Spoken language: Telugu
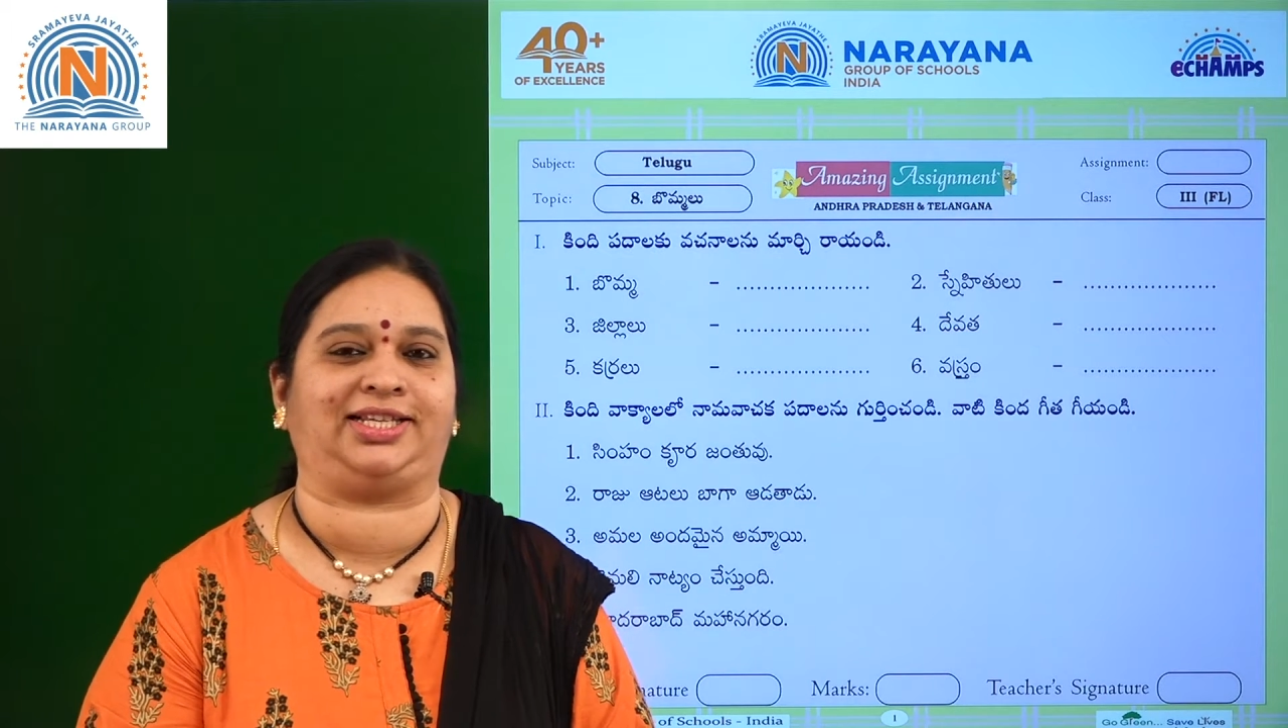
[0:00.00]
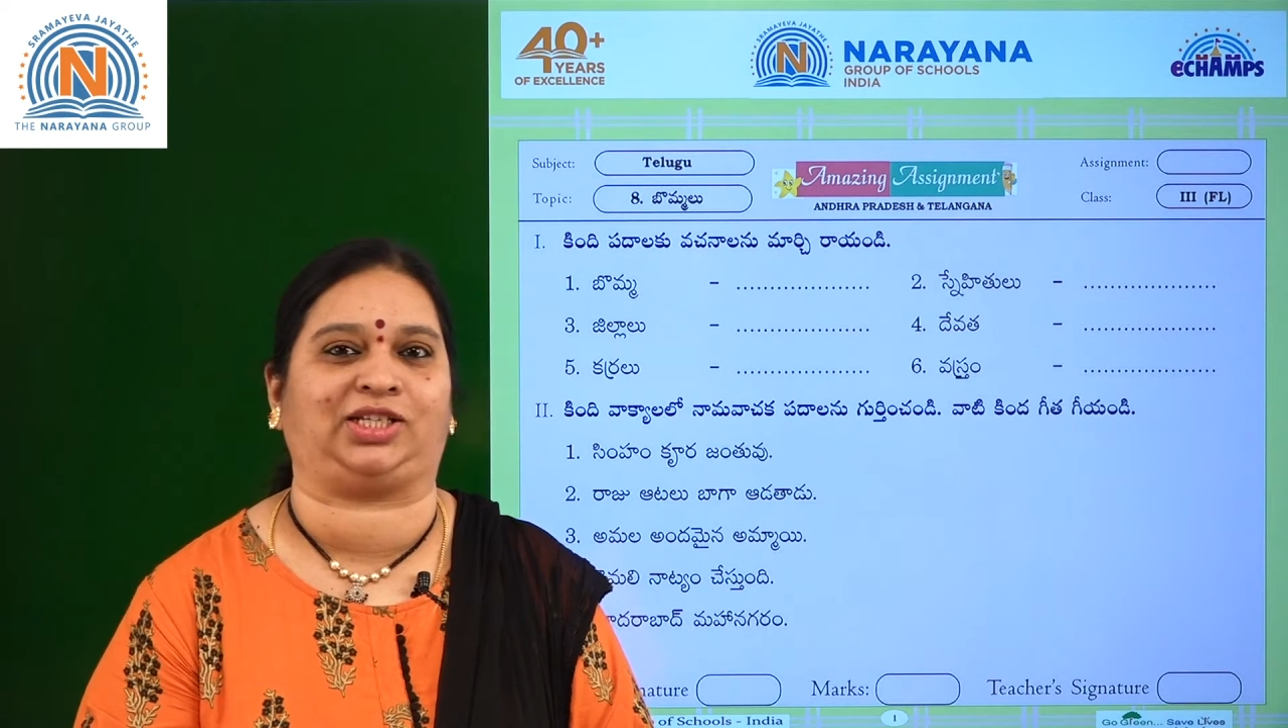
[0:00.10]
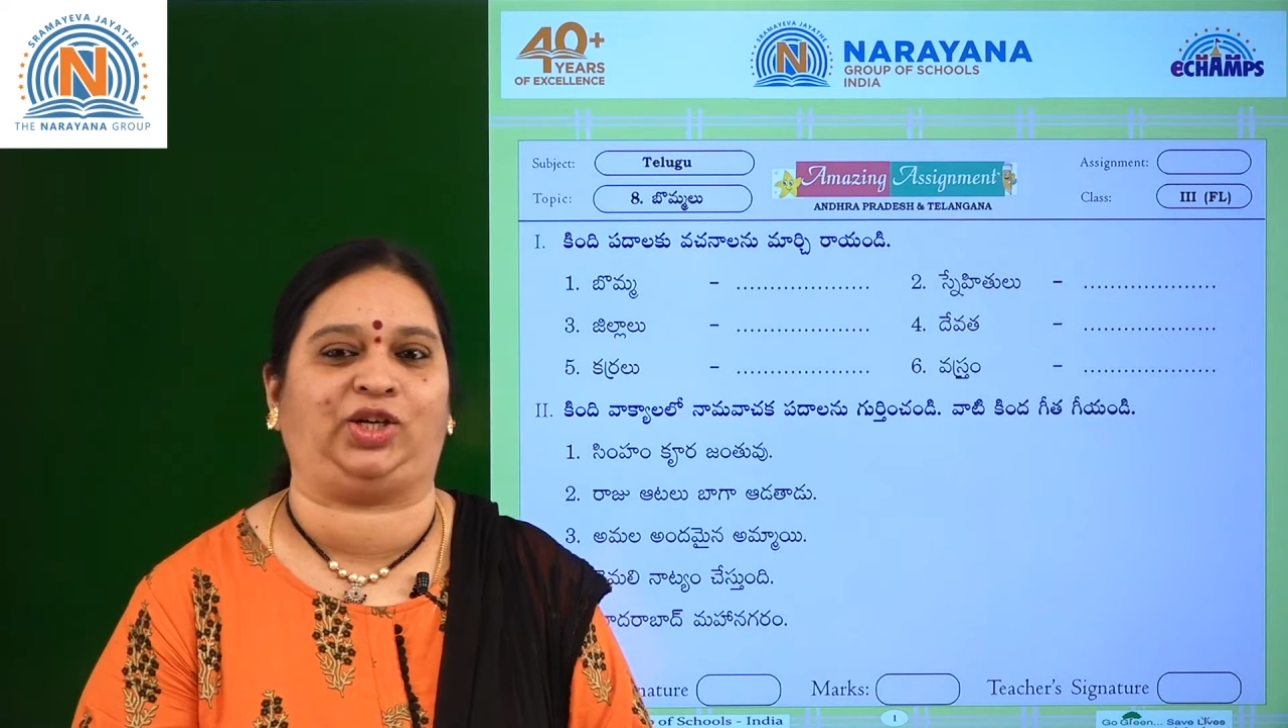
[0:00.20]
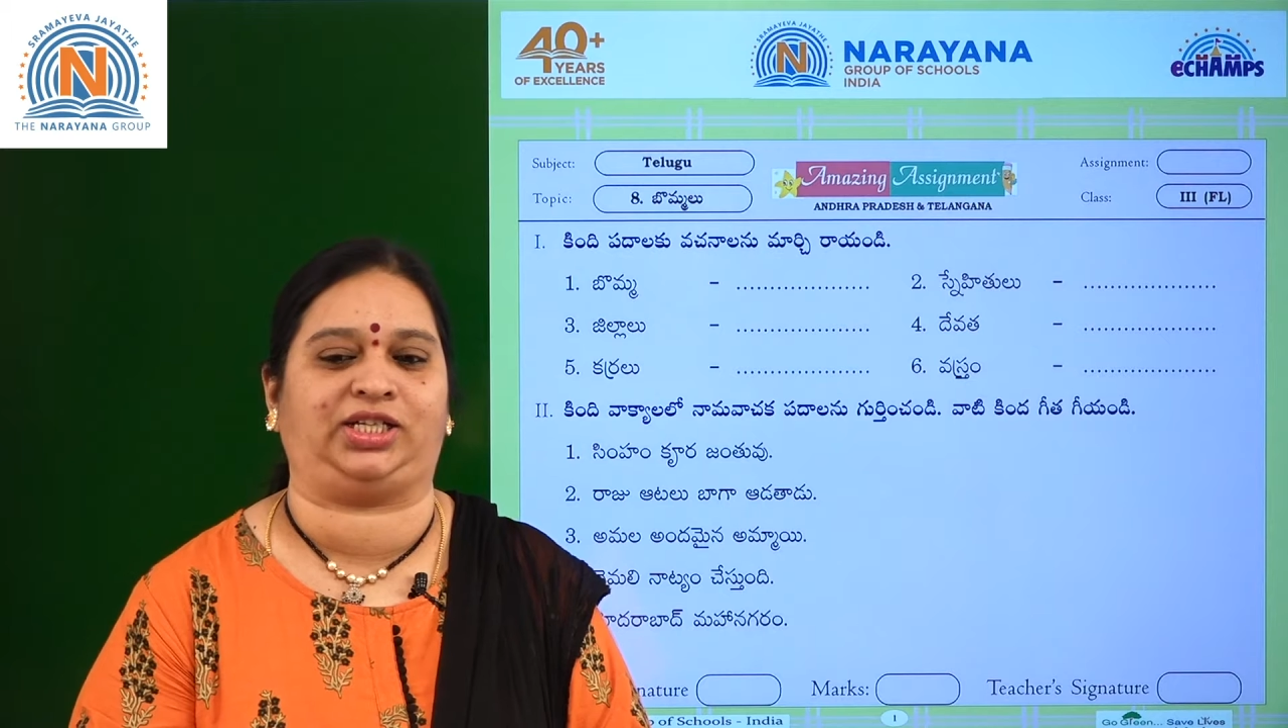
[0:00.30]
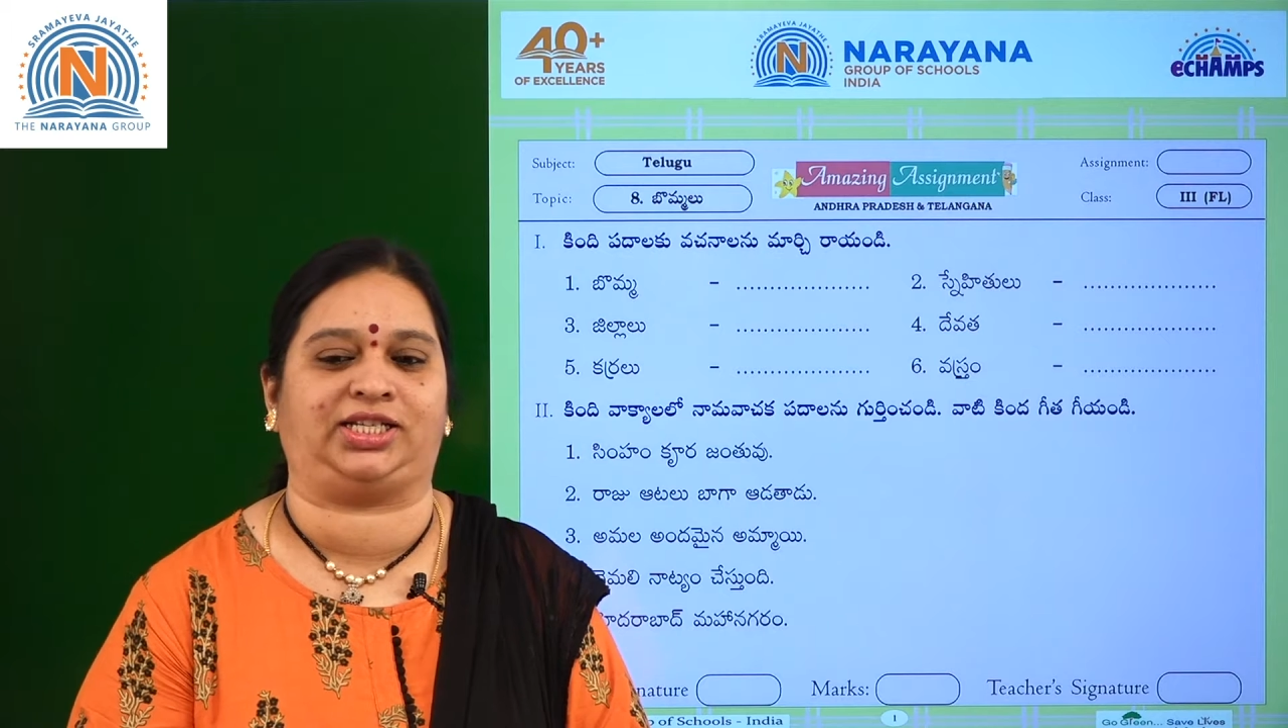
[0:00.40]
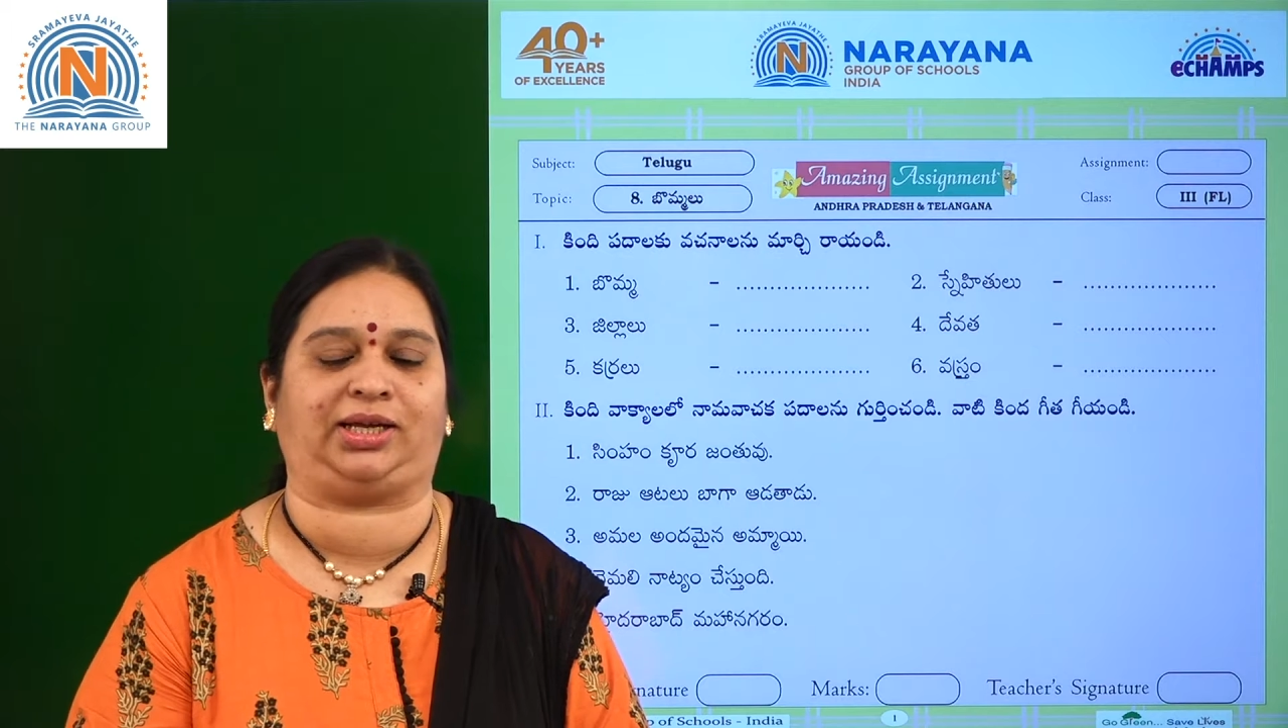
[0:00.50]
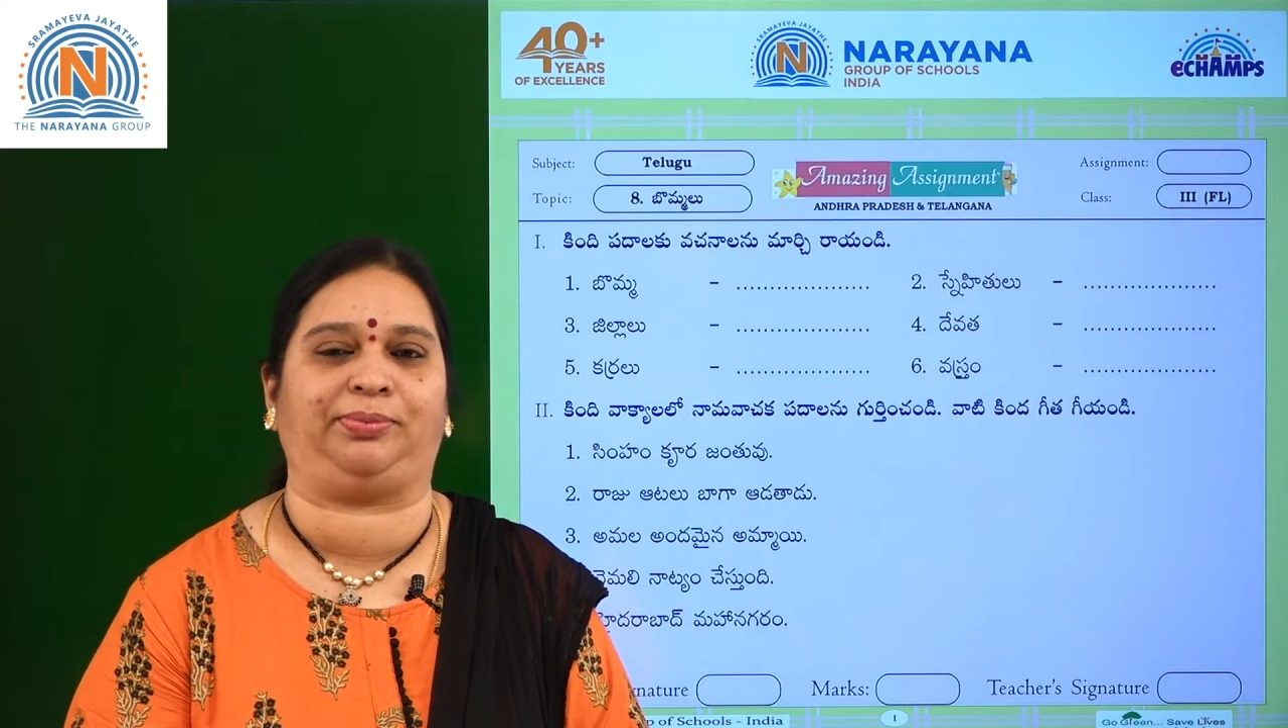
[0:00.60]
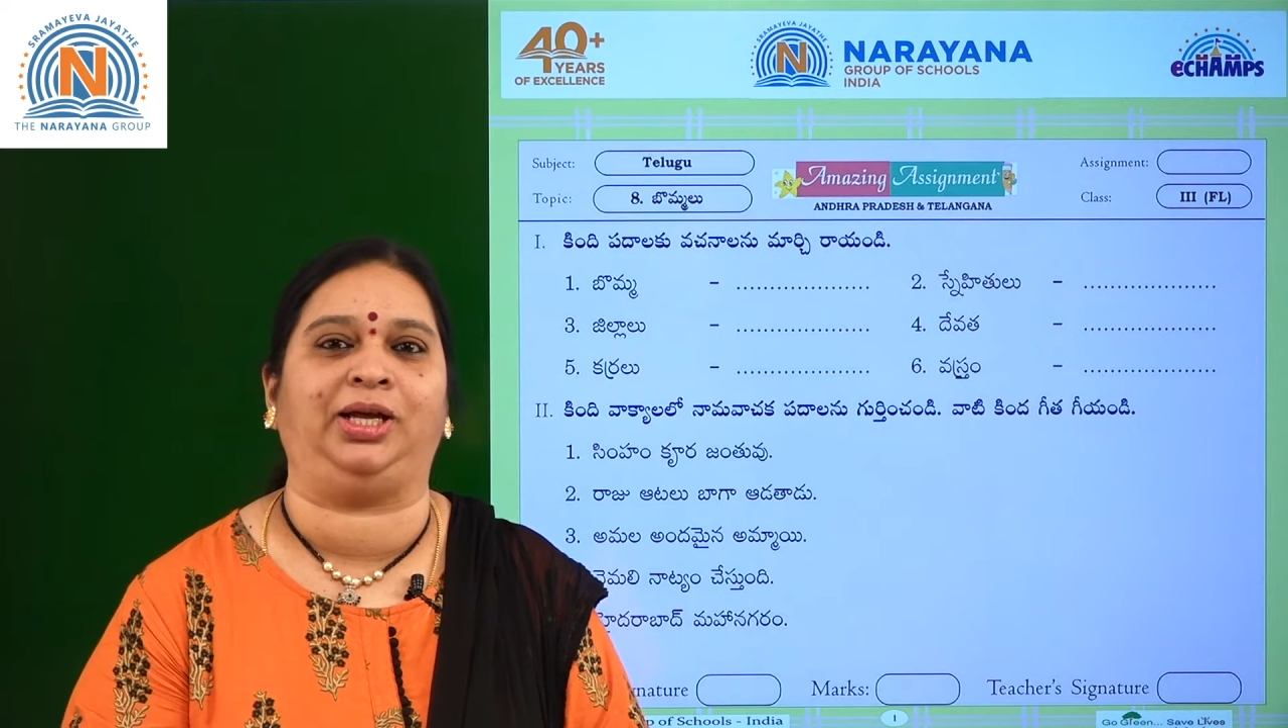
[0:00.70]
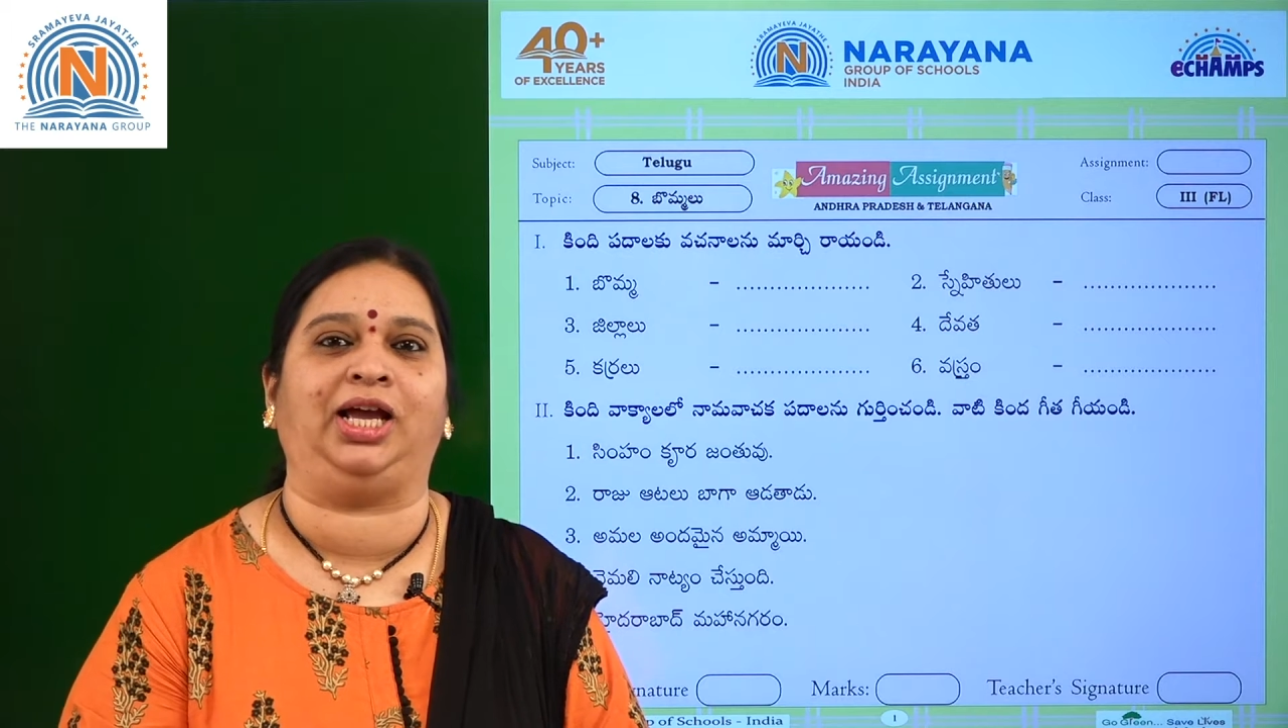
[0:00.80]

తీసుకొచ్చేసాం